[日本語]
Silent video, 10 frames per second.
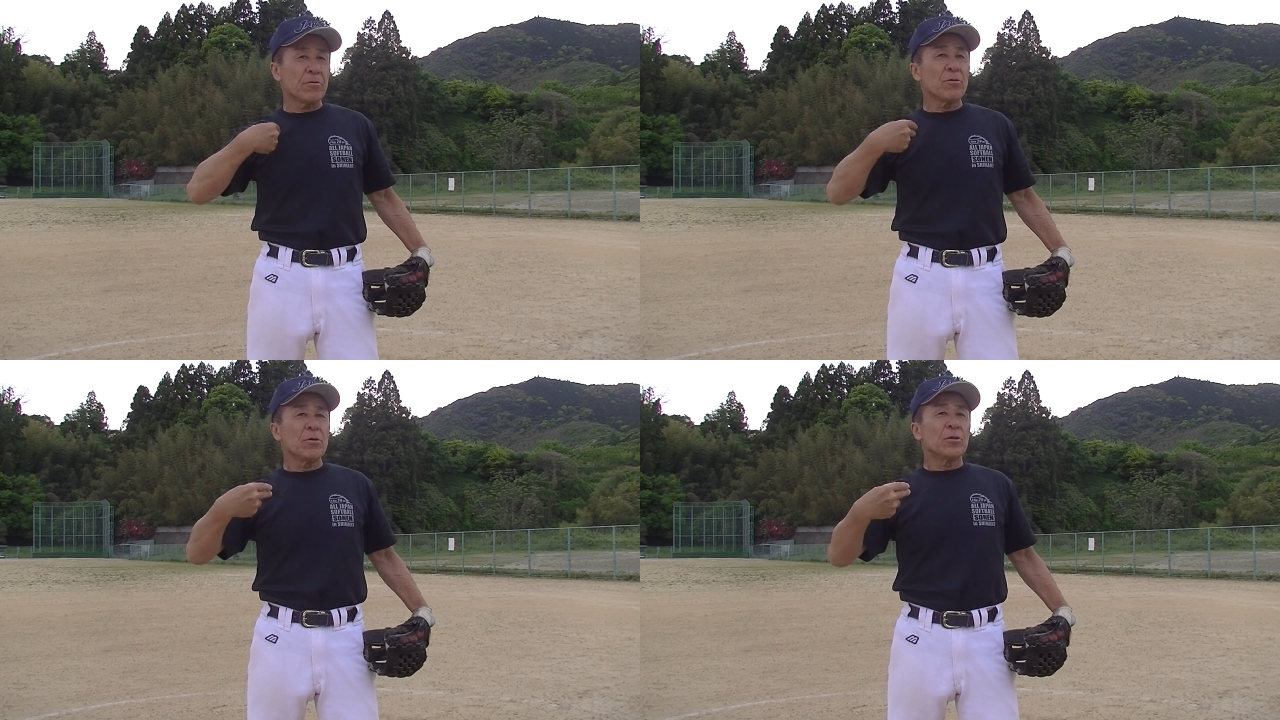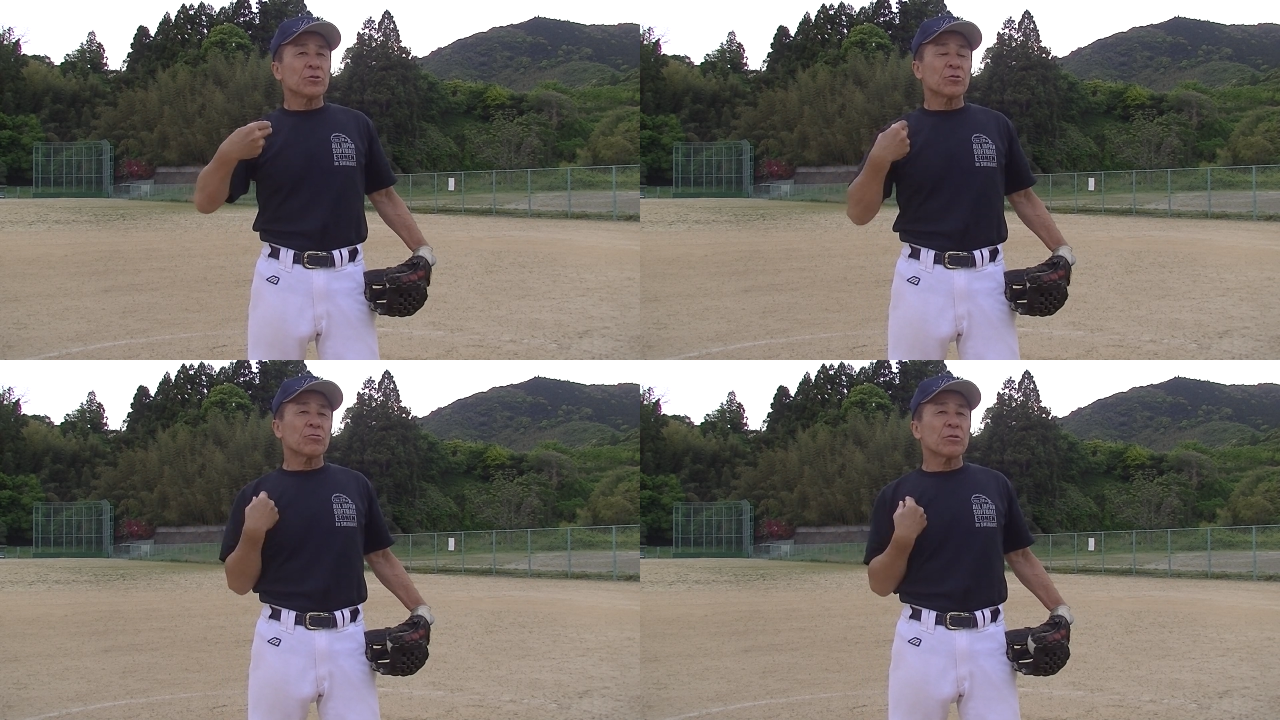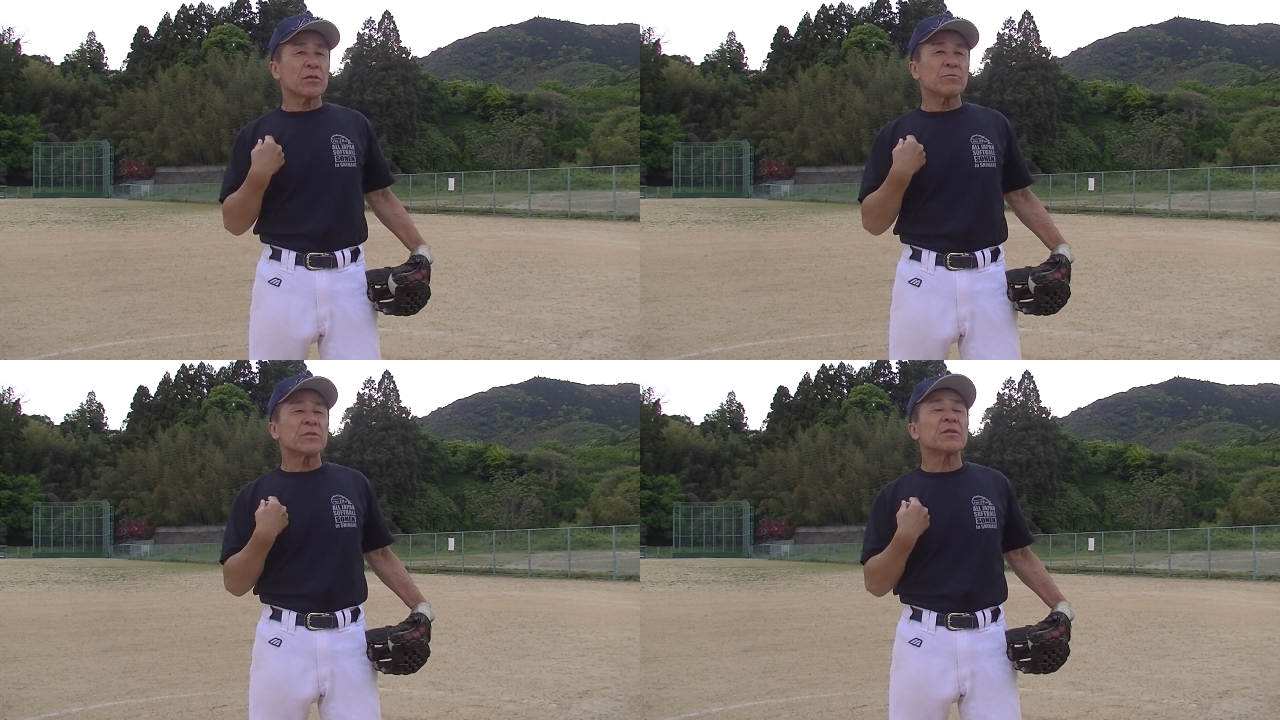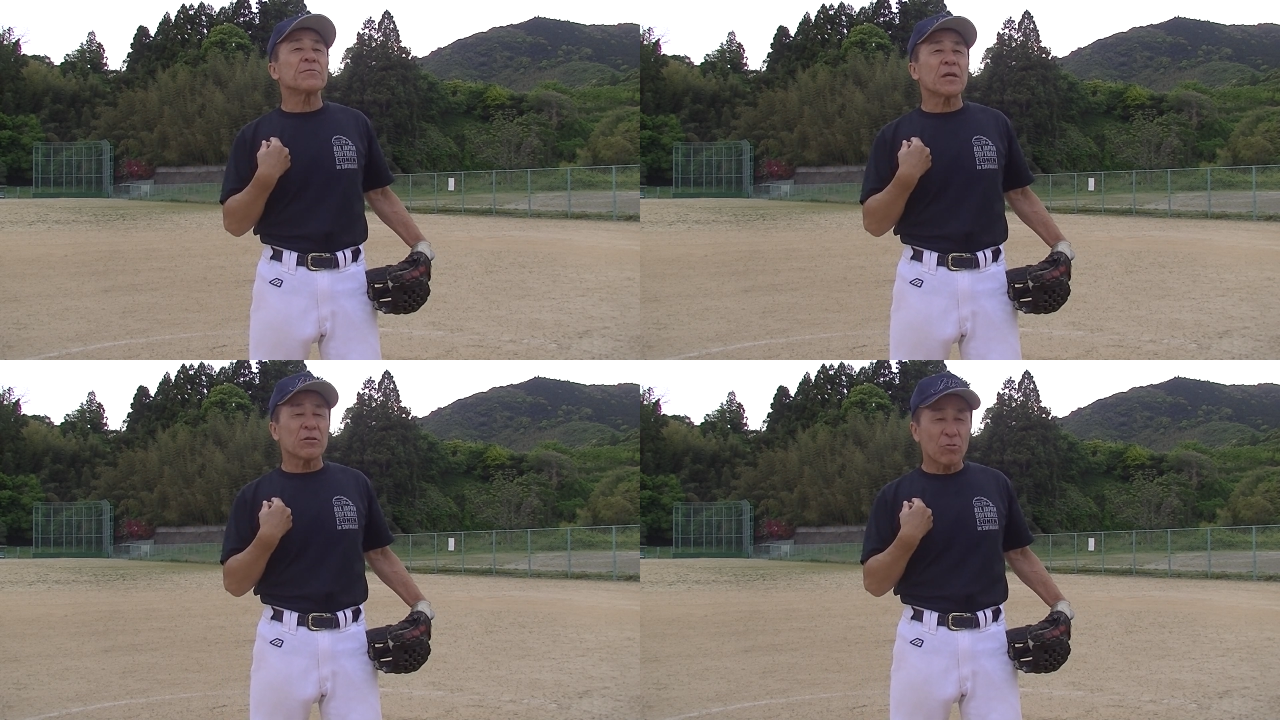をちょっと説明して
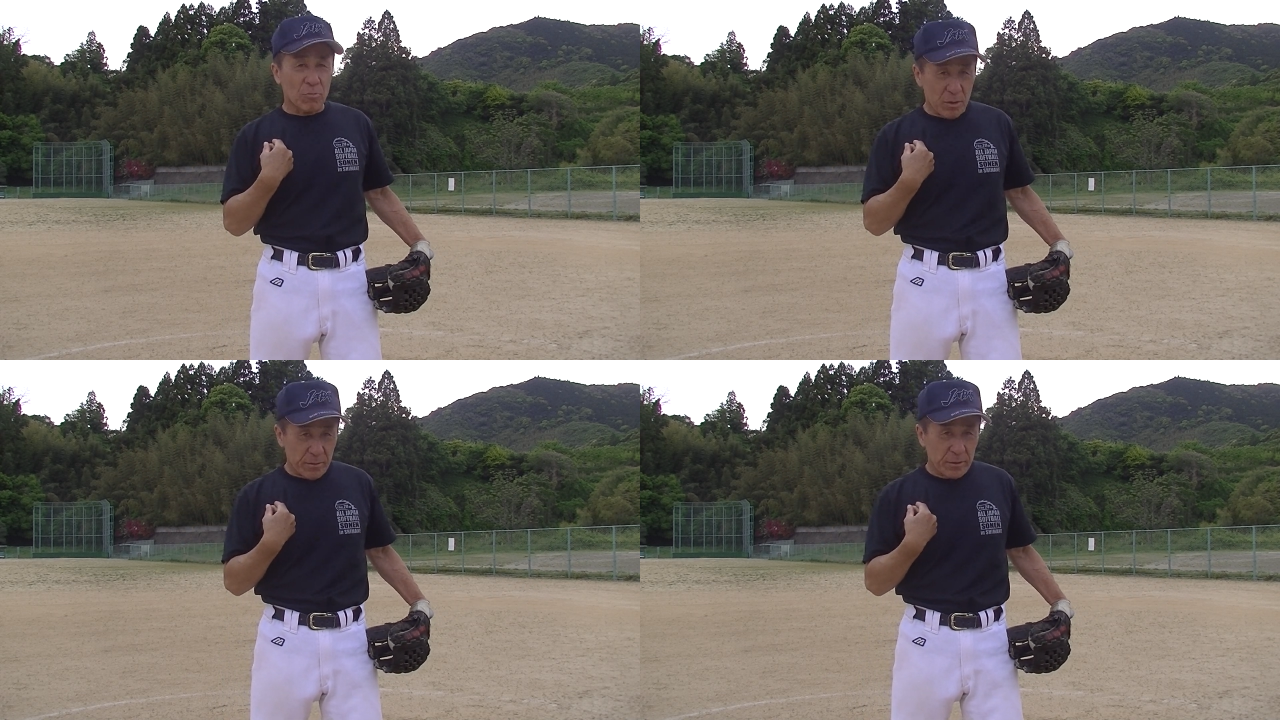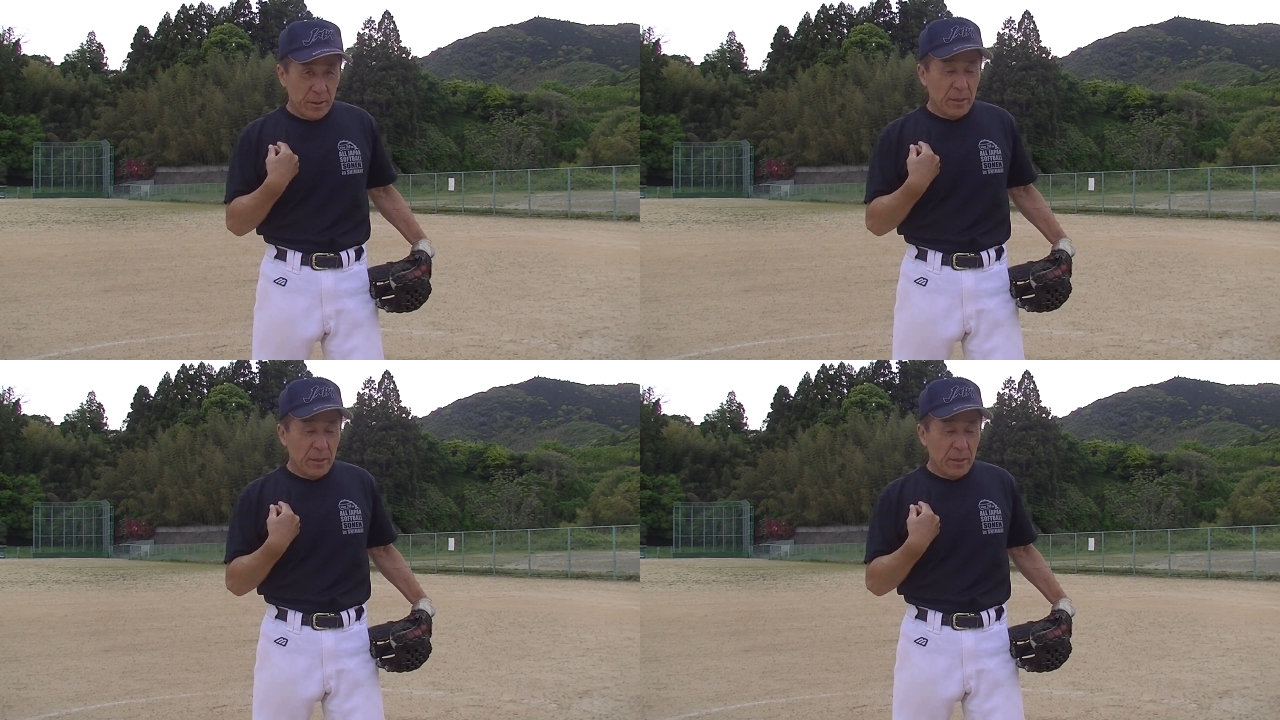みたいと思います